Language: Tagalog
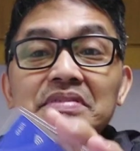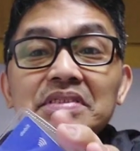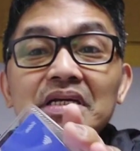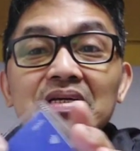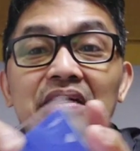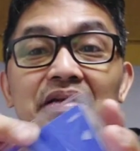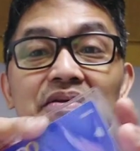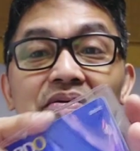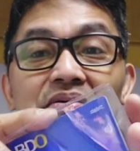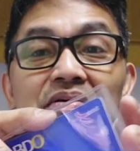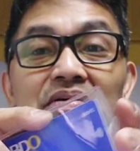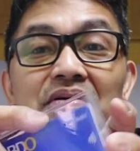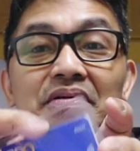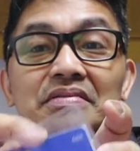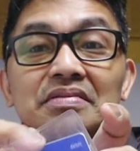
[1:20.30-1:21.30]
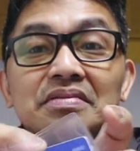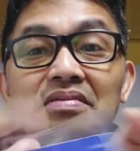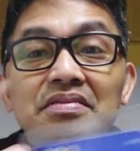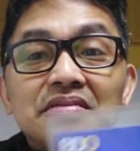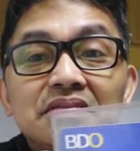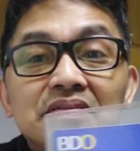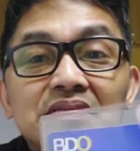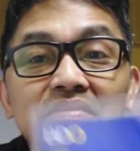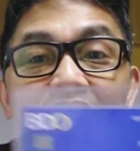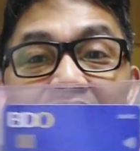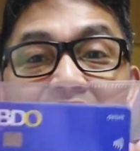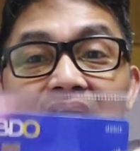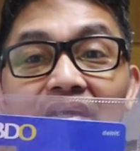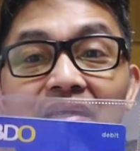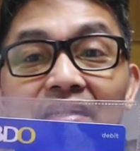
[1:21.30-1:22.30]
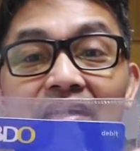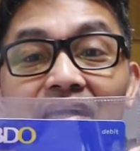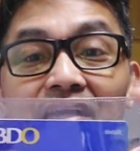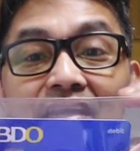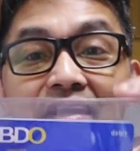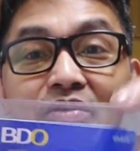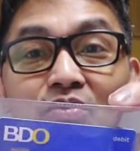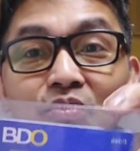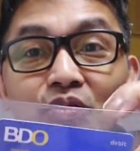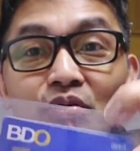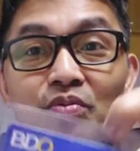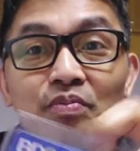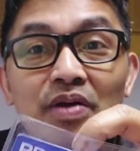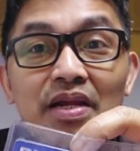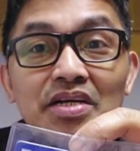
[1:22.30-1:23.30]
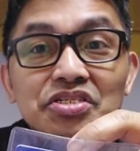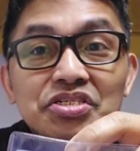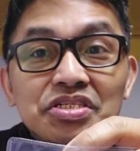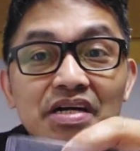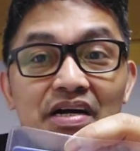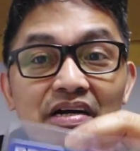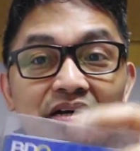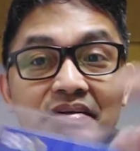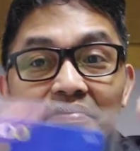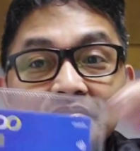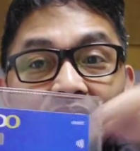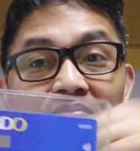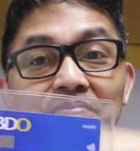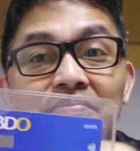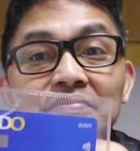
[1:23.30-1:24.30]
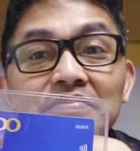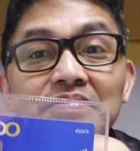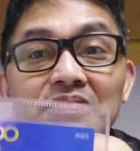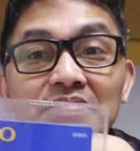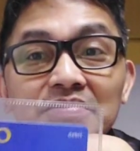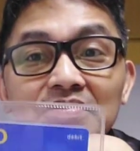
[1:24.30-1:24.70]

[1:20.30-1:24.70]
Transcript: Ayan o. Oh. Nakailang hulog pa lang siya. Hmm.